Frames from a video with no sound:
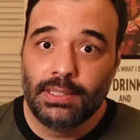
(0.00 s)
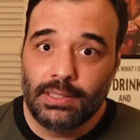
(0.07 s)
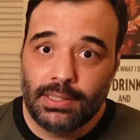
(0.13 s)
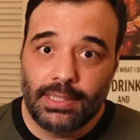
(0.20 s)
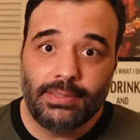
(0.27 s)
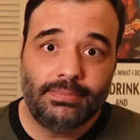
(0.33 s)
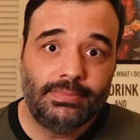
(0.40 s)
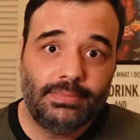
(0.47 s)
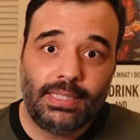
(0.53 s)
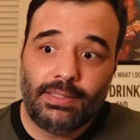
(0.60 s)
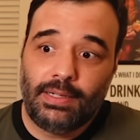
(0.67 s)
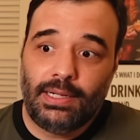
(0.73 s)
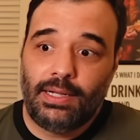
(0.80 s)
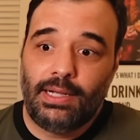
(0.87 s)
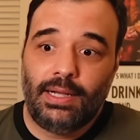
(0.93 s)
Né?
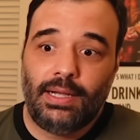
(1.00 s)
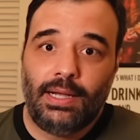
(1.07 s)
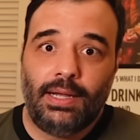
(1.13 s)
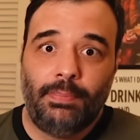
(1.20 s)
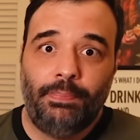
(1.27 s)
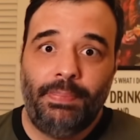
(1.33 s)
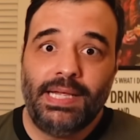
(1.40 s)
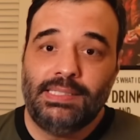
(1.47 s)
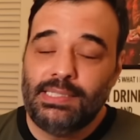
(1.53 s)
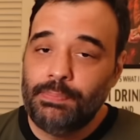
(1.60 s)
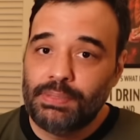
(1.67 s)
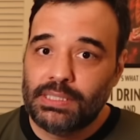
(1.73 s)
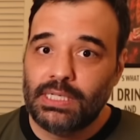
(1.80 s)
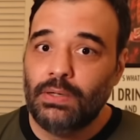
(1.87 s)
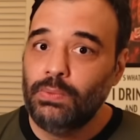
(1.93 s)
A, a, a
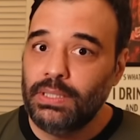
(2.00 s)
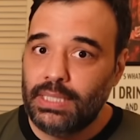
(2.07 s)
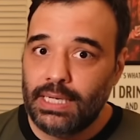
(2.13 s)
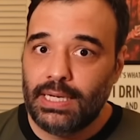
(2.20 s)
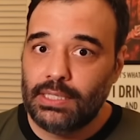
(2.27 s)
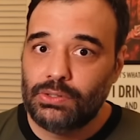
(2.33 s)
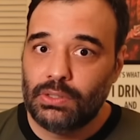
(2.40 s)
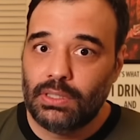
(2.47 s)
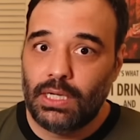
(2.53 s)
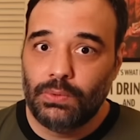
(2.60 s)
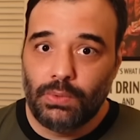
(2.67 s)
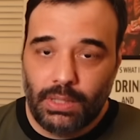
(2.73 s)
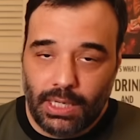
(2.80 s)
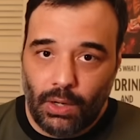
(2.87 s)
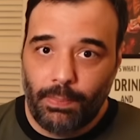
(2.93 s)
percepção internacional
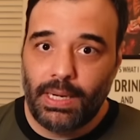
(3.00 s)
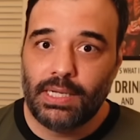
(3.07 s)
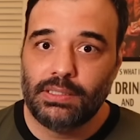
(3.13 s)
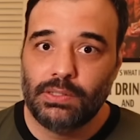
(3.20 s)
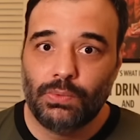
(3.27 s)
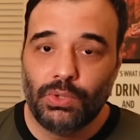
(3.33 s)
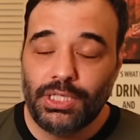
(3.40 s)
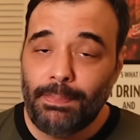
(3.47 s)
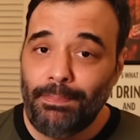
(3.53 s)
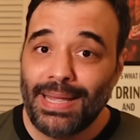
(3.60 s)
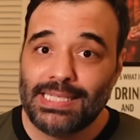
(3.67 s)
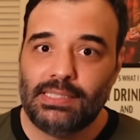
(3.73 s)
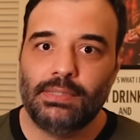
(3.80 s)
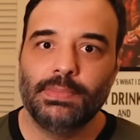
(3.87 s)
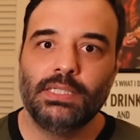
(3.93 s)
do que é o Brasil hoje é
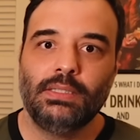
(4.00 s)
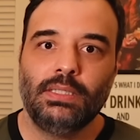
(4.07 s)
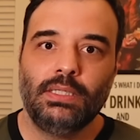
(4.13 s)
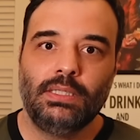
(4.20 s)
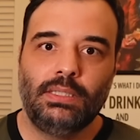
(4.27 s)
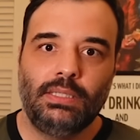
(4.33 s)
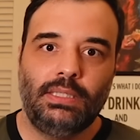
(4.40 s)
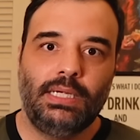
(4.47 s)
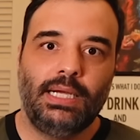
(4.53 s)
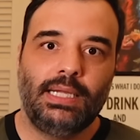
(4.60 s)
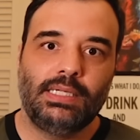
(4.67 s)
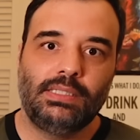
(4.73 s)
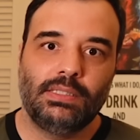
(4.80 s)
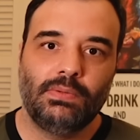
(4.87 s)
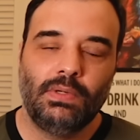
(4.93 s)
péssima, tanto em
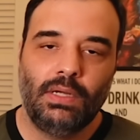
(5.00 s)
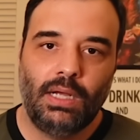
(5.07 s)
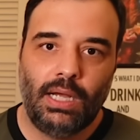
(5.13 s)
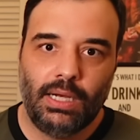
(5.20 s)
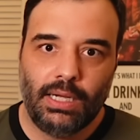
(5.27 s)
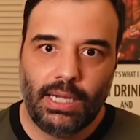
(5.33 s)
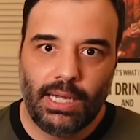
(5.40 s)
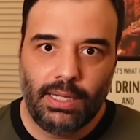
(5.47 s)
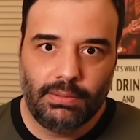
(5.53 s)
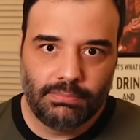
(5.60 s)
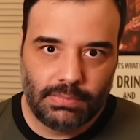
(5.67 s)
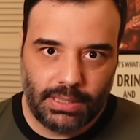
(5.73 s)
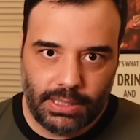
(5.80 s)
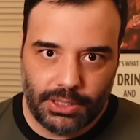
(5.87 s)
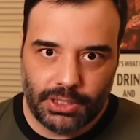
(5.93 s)
relação à guerra
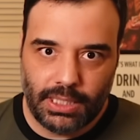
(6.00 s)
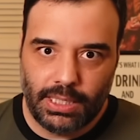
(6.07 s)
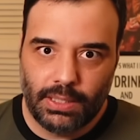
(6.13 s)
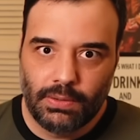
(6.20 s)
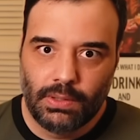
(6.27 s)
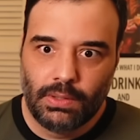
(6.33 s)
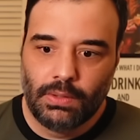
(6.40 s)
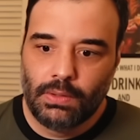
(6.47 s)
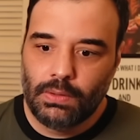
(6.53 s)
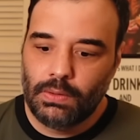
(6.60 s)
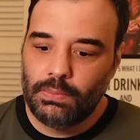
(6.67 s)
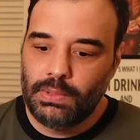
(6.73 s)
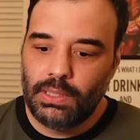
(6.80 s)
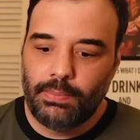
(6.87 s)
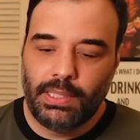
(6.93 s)
lá em Israel,
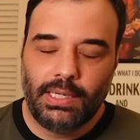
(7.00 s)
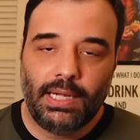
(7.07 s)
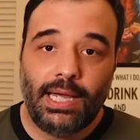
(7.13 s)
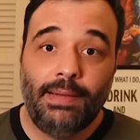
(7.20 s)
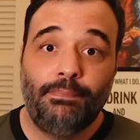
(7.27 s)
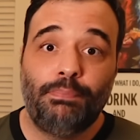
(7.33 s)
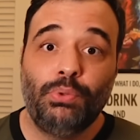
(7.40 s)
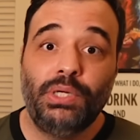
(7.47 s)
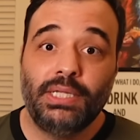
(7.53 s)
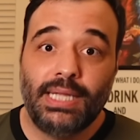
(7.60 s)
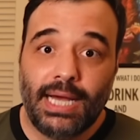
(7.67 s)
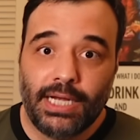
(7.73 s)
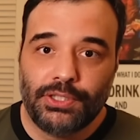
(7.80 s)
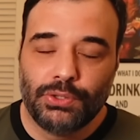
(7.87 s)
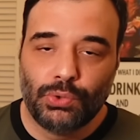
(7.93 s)
como também à
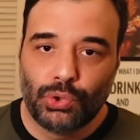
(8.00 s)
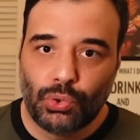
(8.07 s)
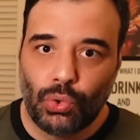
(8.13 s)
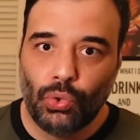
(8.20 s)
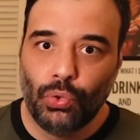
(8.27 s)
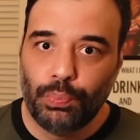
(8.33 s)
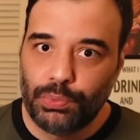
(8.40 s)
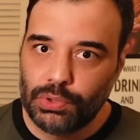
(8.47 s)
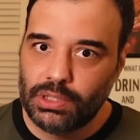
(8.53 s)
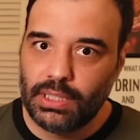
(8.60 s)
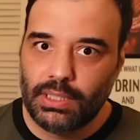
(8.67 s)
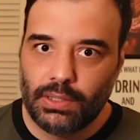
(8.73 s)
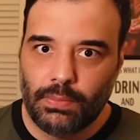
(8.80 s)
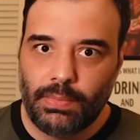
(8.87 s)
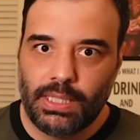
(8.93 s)
impunidade dos corruptos
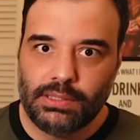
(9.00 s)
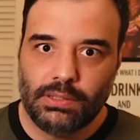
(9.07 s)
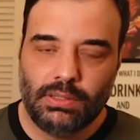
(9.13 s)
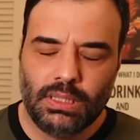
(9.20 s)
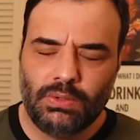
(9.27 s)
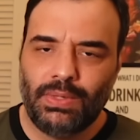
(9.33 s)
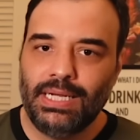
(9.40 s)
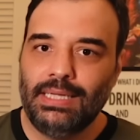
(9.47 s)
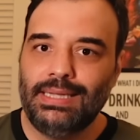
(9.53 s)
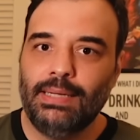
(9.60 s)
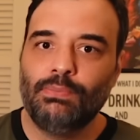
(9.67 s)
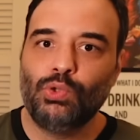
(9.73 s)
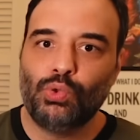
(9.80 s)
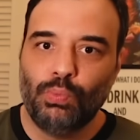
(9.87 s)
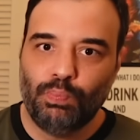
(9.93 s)
aqui no Brasil. Tanto é que
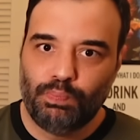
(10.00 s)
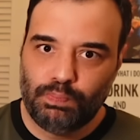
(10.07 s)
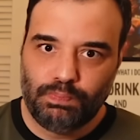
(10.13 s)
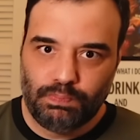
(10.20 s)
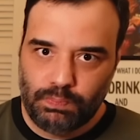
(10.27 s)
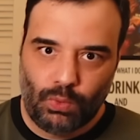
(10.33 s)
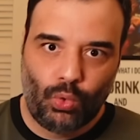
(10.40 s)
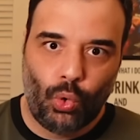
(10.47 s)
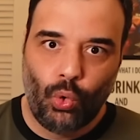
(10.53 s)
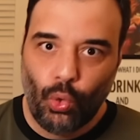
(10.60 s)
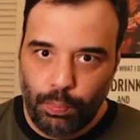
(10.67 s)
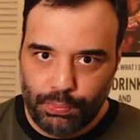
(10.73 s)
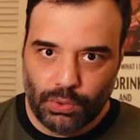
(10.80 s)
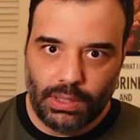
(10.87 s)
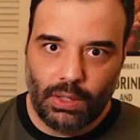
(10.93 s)
temos um
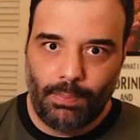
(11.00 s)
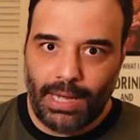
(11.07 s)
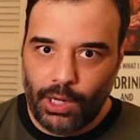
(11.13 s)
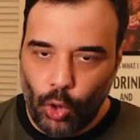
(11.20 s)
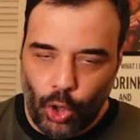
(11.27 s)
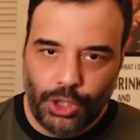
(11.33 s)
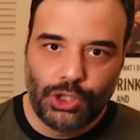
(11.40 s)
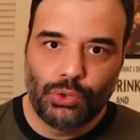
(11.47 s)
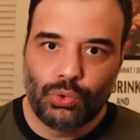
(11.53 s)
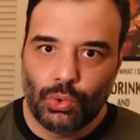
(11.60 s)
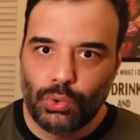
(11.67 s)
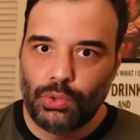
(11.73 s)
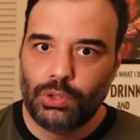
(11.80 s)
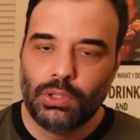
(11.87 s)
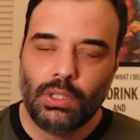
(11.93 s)
corrupto, né, o maior de
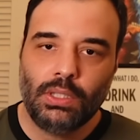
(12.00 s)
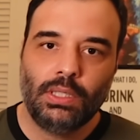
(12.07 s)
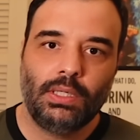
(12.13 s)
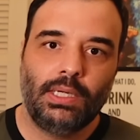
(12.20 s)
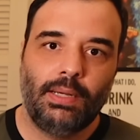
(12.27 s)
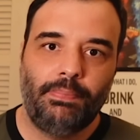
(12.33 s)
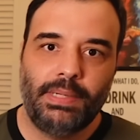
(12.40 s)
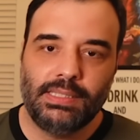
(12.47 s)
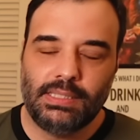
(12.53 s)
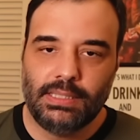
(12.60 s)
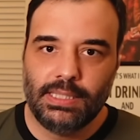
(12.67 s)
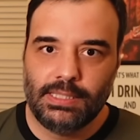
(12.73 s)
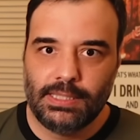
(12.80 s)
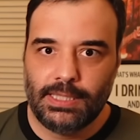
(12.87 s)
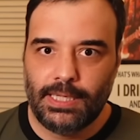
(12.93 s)
todos na
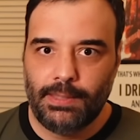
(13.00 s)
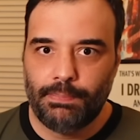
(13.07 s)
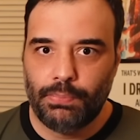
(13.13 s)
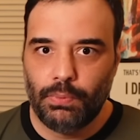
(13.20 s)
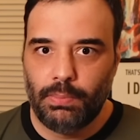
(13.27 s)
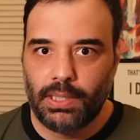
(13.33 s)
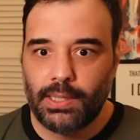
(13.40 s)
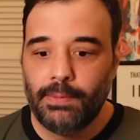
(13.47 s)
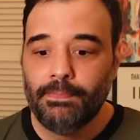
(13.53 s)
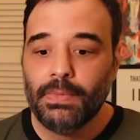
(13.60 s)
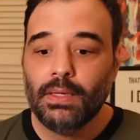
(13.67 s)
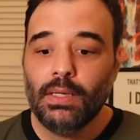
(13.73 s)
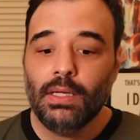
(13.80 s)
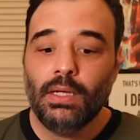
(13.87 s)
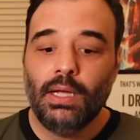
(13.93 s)
presidência da República.
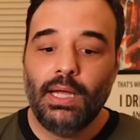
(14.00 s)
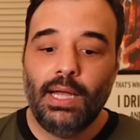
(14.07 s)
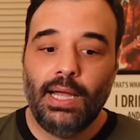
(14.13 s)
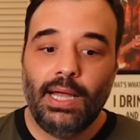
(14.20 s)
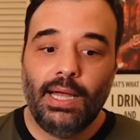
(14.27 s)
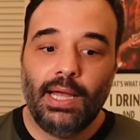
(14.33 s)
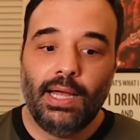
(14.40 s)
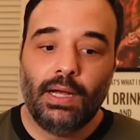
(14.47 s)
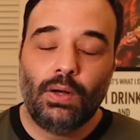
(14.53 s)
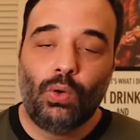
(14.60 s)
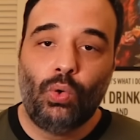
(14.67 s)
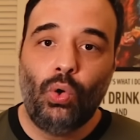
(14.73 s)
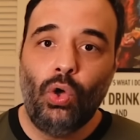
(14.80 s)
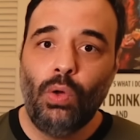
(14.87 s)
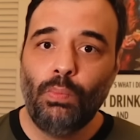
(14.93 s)
É,
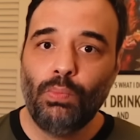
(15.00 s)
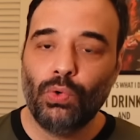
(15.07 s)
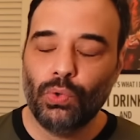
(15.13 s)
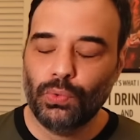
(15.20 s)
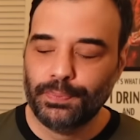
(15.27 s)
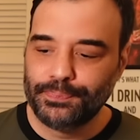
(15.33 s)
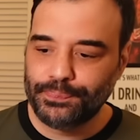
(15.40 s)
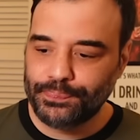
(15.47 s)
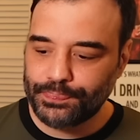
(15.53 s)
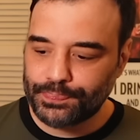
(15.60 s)
como